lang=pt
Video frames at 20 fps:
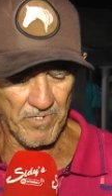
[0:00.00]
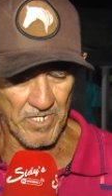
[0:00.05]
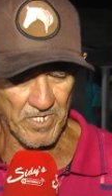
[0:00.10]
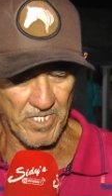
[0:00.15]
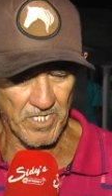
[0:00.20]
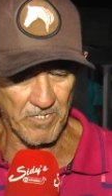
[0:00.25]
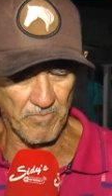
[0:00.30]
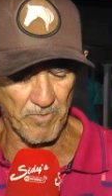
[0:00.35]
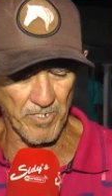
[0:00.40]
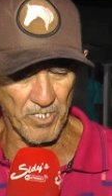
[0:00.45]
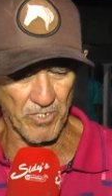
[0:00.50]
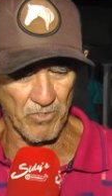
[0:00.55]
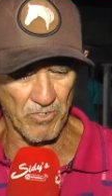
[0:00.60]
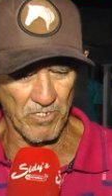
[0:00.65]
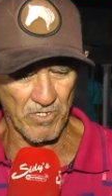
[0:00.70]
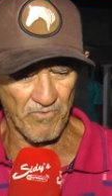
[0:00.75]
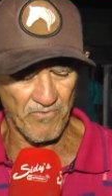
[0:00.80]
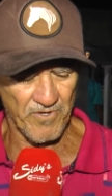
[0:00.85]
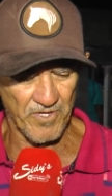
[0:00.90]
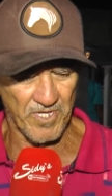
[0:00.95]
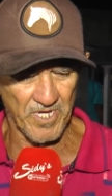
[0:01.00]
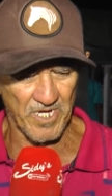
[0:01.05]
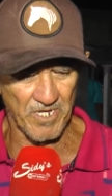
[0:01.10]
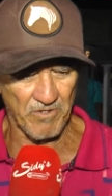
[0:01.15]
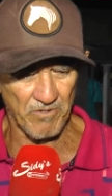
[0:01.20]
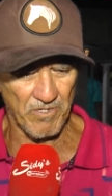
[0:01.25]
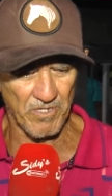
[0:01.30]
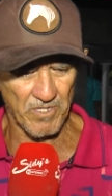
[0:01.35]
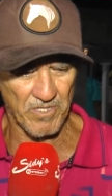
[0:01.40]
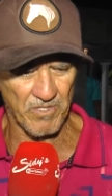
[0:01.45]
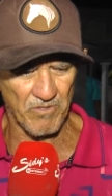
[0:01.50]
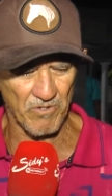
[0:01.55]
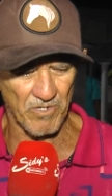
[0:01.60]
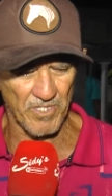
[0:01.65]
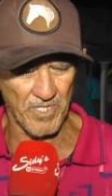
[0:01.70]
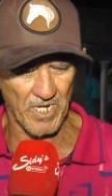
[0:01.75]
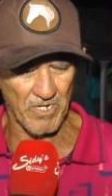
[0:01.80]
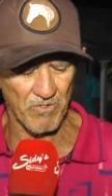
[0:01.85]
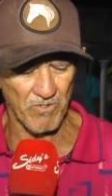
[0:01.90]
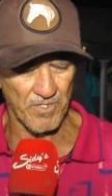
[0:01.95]
essas pessoas que fizeram isso doam
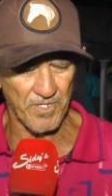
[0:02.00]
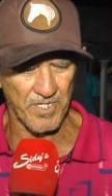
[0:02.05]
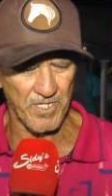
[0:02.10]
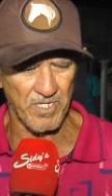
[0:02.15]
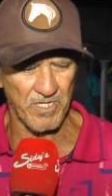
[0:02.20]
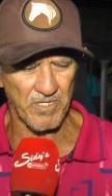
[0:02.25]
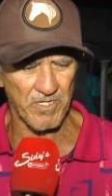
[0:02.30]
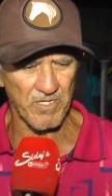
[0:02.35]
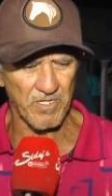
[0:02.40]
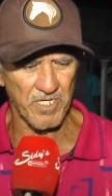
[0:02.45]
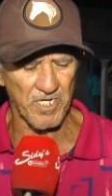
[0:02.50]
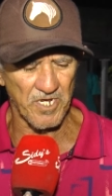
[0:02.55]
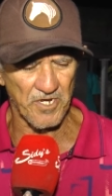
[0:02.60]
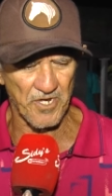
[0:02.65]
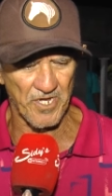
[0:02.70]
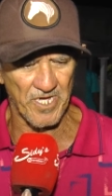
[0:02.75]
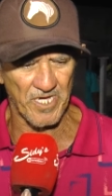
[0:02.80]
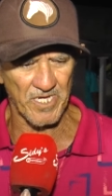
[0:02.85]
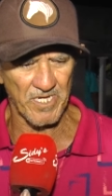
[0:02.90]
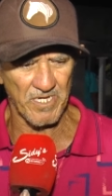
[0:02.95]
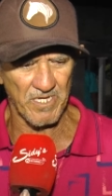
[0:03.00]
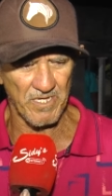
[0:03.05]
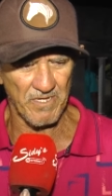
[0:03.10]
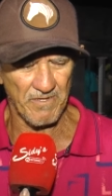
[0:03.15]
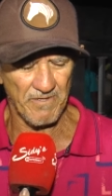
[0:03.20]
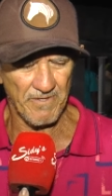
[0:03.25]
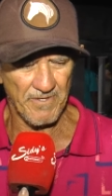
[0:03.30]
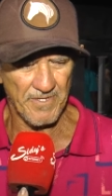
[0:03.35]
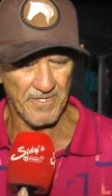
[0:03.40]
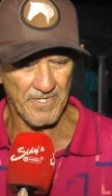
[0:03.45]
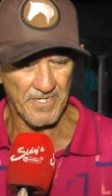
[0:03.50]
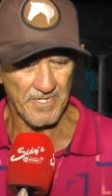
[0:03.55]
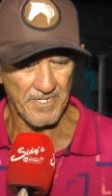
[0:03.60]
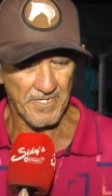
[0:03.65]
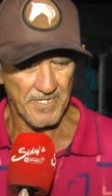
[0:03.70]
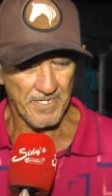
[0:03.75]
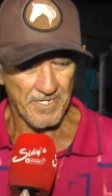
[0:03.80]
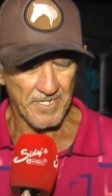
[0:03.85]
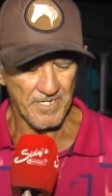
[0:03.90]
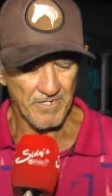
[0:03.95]
na consciência e se entreguem,
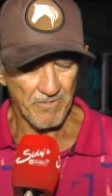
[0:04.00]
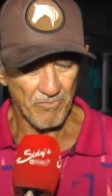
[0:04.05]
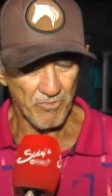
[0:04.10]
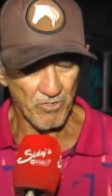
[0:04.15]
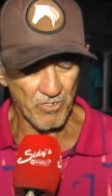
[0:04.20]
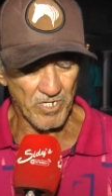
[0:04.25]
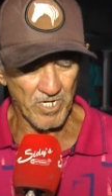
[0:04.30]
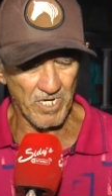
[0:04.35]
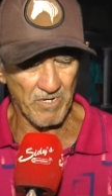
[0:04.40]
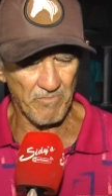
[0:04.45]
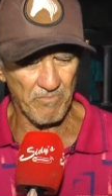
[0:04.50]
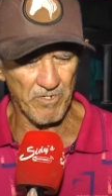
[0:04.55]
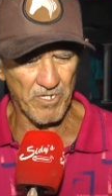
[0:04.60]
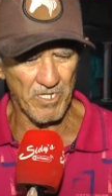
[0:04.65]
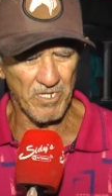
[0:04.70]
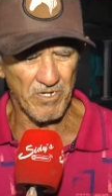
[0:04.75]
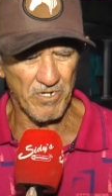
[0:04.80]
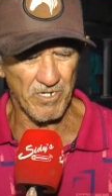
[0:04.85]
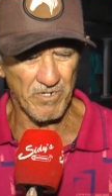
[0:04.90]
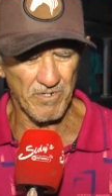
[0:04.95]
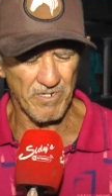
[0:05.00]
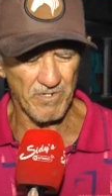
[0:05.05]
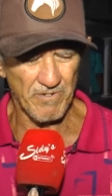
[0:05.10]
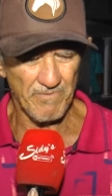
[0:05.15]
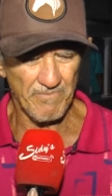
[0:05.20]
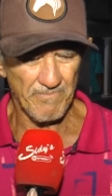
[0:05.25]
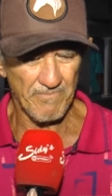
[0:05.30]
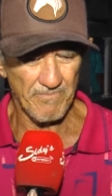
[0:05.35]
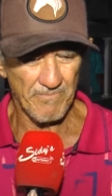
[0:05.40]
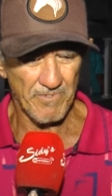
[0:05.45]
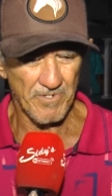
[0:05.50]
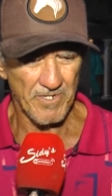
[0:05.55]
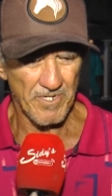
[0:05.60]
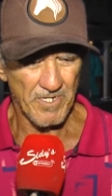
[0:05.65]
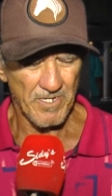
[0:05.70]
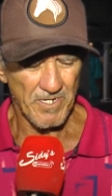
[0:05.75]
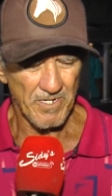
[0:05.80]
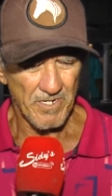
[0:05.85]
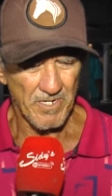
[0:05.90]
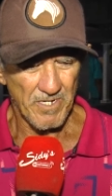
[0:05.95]
porque é melhor.
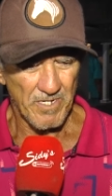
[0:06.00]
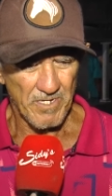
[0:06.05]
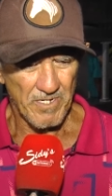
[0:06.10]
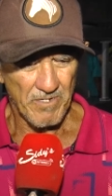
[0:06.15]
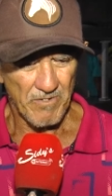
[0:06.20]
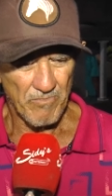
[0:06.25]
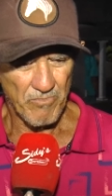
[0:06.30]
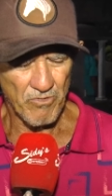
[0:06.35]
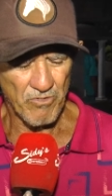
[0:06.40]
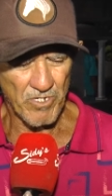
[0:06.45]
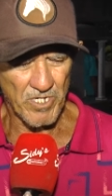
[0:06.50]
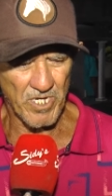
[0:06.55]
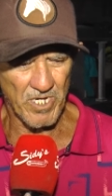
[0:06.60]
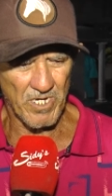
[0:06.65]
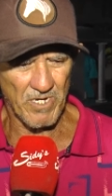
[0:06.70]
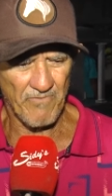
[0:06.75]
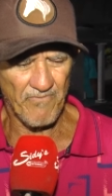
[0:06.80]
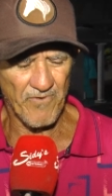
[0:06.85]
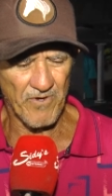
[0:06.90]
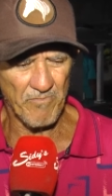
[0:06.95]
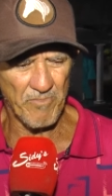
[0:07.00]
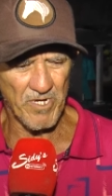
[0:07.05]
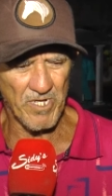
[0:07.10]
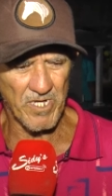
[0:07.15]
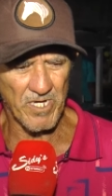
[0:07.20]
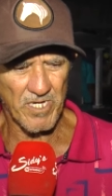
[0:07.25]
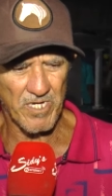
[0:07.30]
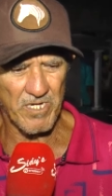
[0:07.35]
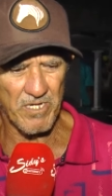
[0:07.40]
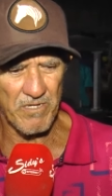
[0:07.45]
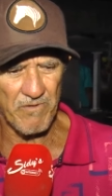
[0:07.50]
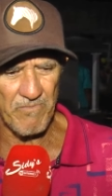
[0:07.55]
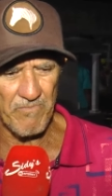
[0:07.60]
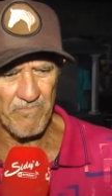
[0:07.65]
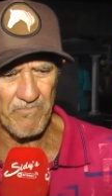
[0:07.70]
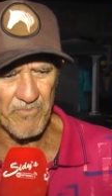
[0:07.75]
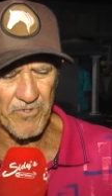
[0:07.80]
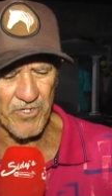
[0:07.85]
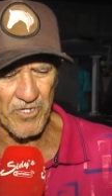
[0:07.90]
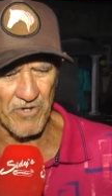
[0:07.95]
Porque a família é quem
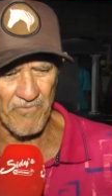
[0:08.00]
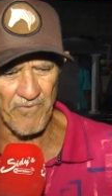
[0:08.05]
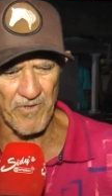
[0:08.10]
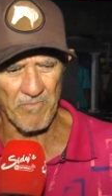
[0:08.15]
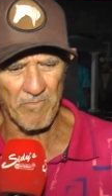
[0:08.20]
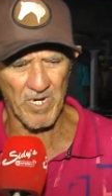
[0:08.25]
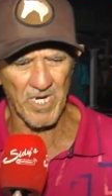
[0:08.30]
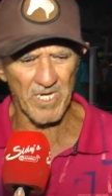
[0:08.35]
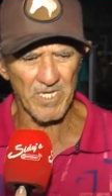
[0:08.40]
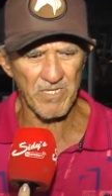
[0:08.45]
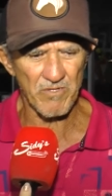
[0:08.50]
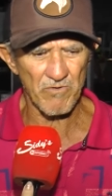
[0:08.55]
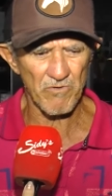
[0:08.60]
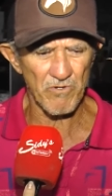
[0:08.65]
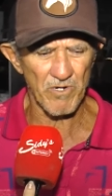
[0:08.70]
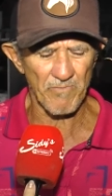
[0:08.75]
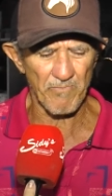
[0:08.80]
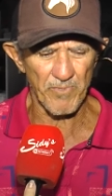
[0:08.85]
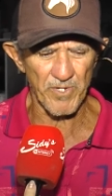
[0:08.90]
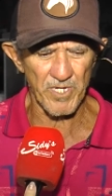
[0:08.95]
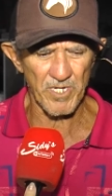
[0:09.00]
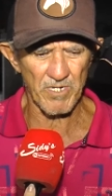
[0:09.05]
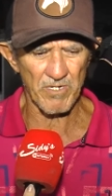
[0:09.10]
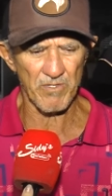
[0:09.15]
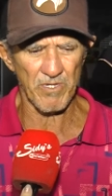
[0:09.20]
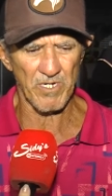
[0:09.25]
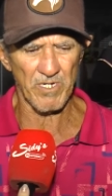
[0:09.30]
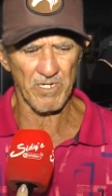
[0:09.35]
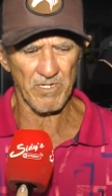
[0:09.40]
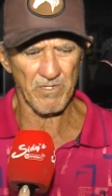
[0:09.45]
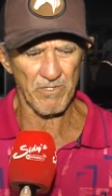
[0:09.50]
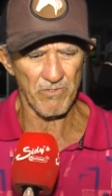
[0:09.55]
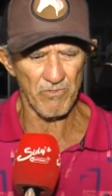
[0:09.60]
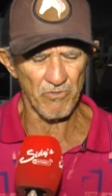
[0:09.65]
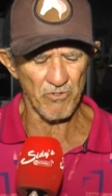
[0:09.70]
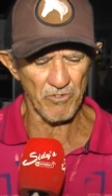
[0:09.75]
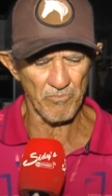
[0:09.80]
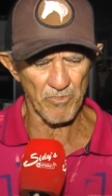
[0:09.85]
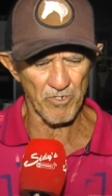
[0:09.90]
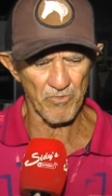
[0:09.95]
sofre mais com a perda da,
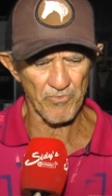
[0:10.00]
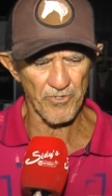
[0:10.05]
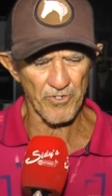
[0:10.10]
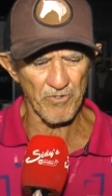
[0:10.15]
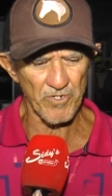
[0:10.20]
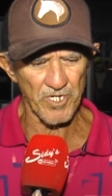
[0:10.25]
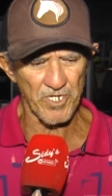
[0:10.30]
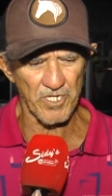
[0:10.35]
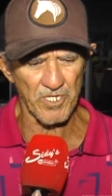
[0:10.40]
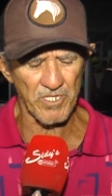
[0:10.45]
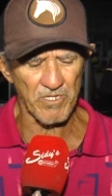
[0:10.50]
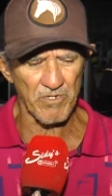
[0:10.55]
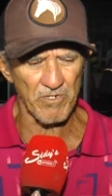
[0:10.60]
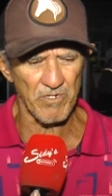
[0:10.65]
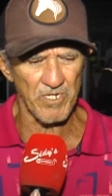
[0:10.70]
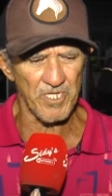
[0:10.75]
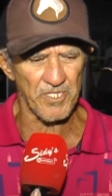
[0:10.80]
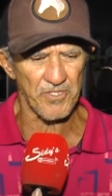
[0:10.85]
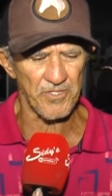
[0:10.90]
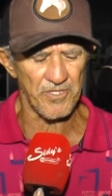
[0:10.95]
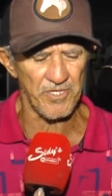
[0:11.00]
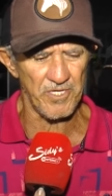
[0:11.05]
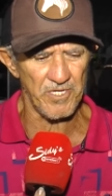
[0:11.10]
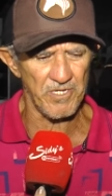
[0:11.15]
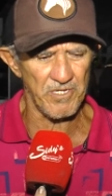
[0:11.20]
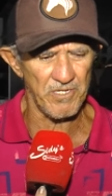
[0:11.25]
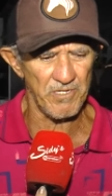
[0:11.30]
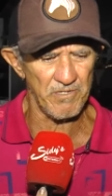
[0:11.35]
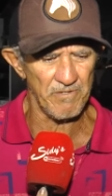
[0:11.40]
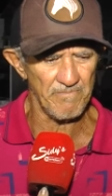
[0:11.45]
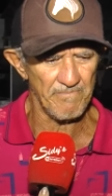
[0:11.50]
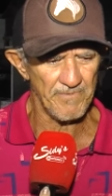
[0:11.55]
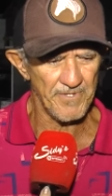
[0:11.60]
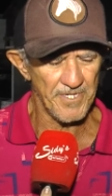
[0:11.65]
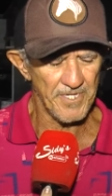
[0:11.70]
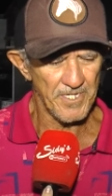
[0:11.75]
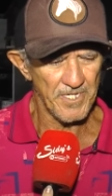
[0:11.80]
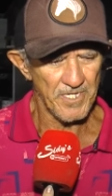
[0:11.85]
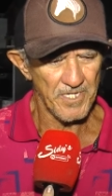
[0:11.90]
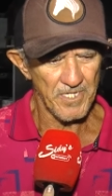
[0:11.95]
do irmão tão querido que a gente tinha, e
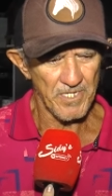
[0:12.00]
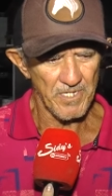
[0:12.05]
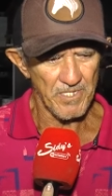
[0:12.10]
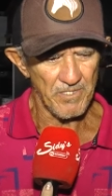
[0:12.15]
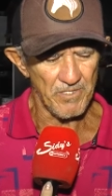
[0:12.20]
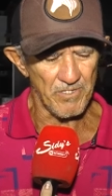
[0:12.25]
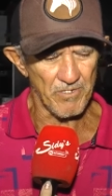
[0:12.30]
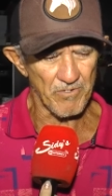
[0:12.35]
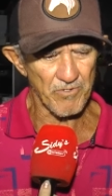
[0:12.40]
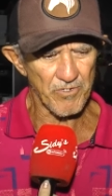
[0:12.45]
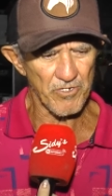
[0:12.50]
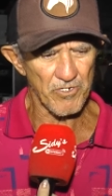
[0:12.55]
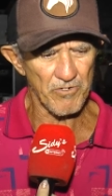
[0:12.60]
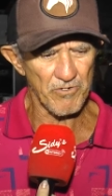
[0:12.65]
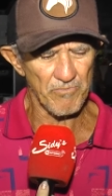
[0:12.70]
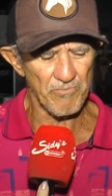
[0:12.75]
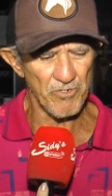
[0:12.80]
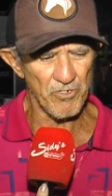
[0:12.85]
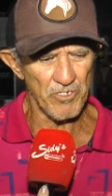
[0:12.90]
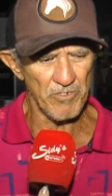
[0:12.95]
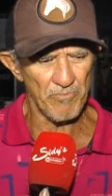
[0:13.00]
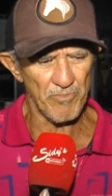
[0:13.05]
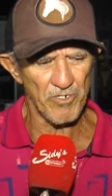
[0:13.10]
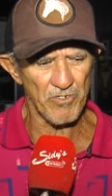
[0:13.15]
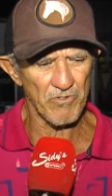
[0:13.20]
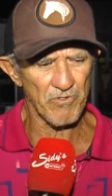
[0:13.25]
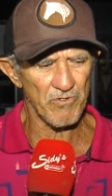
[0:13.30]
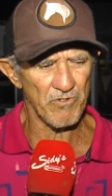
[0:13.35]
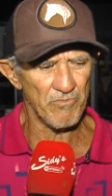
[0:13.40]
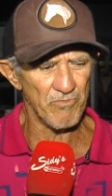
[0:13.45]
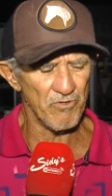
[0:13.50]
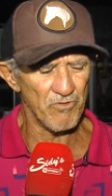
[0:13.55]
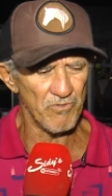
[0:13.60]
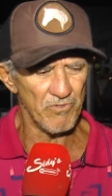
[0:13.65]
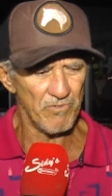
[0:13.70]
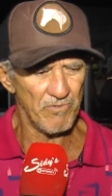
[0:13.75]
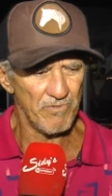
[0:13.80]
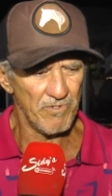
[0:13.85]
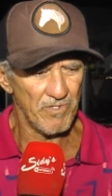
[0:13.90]
não só meu irmão, como